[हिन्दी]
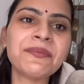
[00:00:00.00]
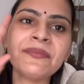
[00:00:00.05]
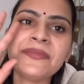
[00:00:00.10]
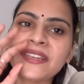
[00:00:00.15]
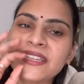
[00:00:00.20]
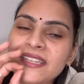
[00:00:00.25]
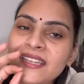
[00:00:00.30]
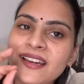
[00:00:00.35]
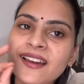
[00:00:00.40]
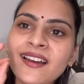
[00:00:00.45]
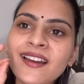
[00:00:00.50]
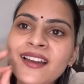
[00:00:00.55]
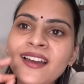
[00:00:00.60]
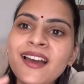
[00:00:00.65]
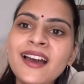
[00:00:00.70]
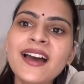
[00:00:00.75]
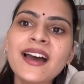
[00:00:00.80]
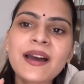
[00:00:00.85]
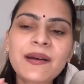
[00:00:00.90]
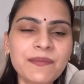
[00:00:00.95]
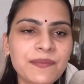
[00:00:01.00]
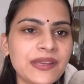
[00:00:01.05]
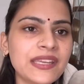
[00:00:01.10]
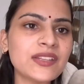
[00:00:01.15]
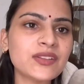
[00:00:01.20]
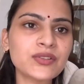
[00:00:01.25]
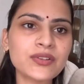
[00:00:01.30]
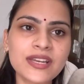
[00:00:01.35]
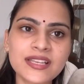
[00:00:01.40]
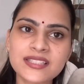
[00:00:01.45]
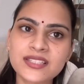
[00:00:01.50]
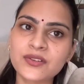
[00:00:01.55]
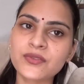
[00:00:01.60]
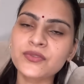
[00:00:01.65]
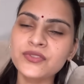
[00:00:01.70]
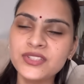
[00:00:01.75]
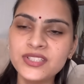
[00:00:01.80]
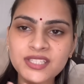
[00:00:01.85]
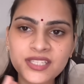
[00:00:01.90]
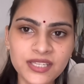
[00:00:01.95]
मेरा अभी तो ऐसा
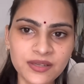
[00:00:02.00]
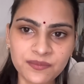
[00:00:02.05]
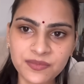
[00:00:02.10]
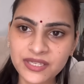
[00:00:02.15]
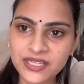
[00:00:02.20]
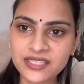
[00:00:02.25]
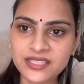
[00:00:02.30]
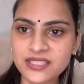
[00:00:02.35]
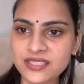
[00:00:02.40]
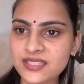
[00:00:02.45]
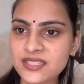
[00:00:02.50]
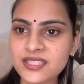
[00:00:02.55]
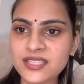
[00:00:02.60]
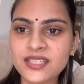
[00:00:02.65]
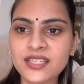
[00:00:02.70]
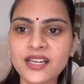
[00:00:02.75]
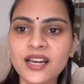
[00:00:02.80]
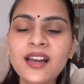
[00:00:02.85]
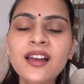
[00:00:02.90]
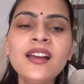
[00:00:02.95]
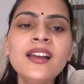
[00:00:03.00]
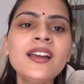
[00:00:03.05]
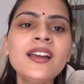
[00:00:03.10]
कुछ नहीं है प्रेगनेंसी का